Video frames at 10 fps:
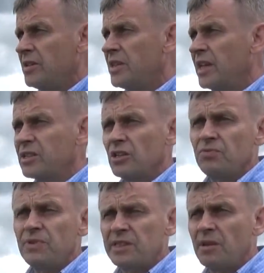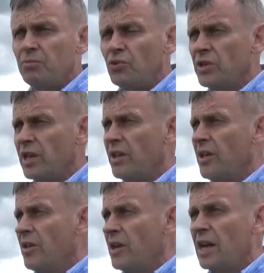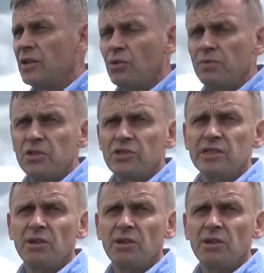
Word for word: Derkacz występuje, ale również